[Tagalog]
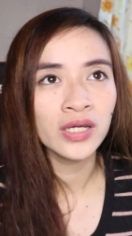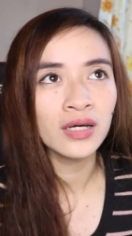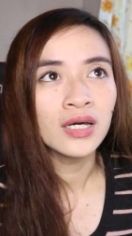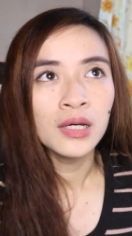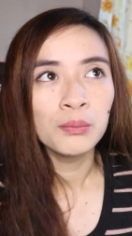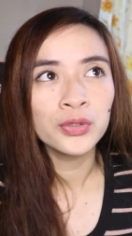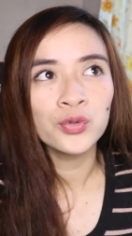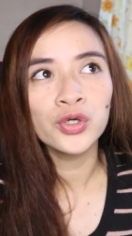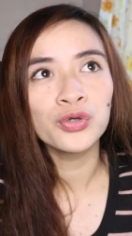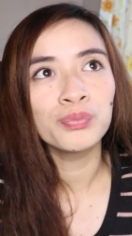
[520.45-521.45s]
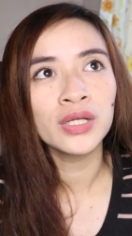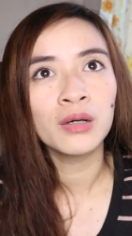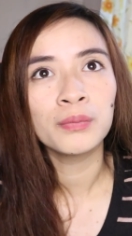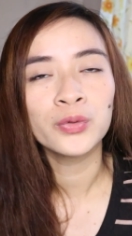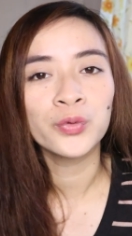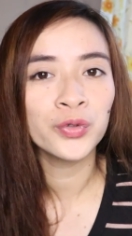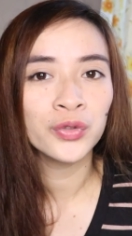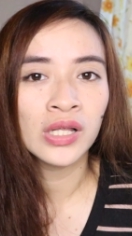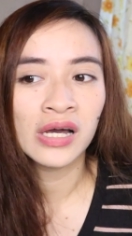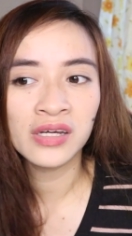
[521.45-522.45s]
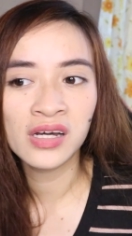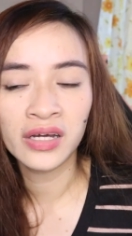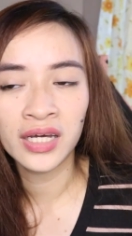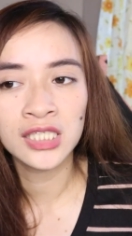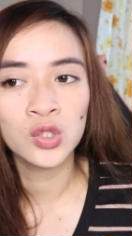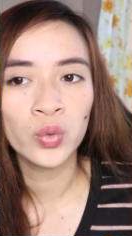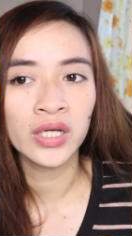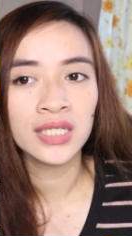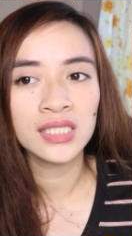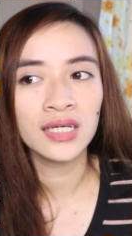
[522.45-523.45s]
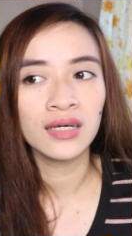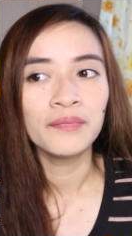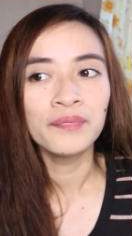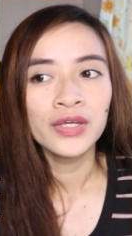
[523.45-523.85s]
Kaya patuloy kong pinapanood lagi ang SY kasi